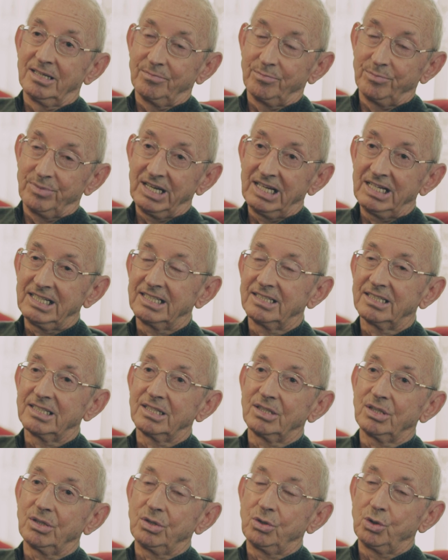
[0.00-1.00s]
Ben
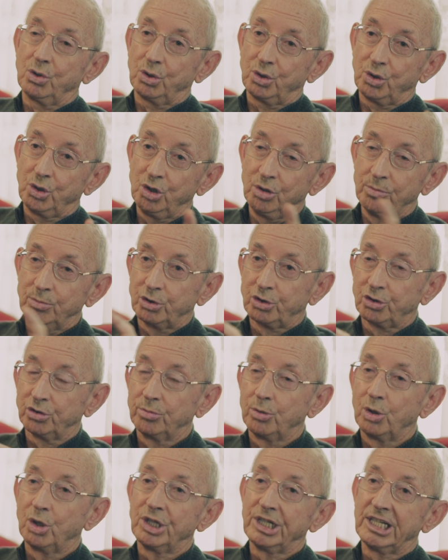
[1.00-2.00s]

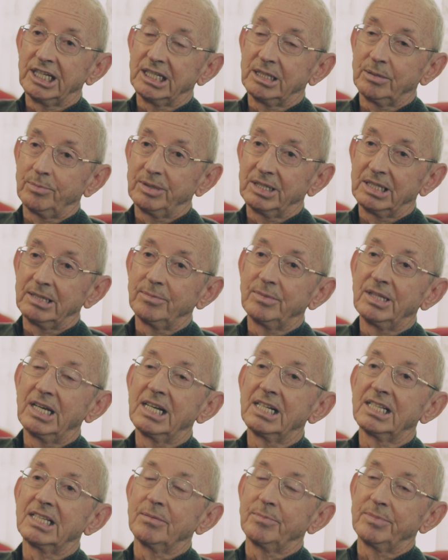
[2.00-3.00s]
görüyormuşum o yeri benim
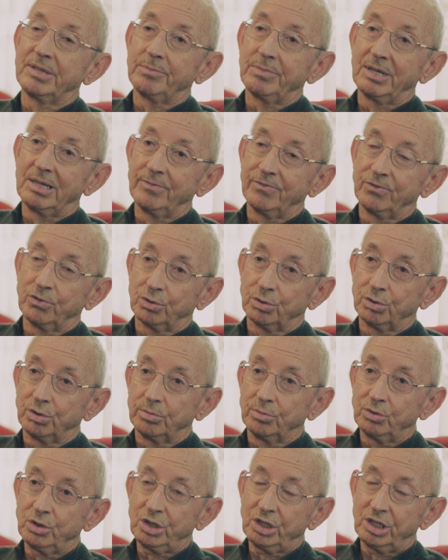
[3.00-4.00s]
nerede babam
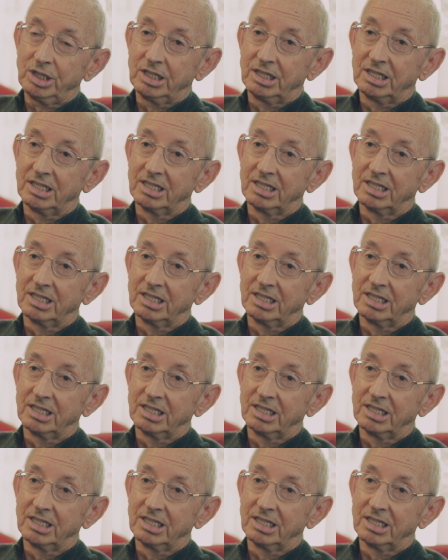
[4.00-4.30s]
vurulmuş.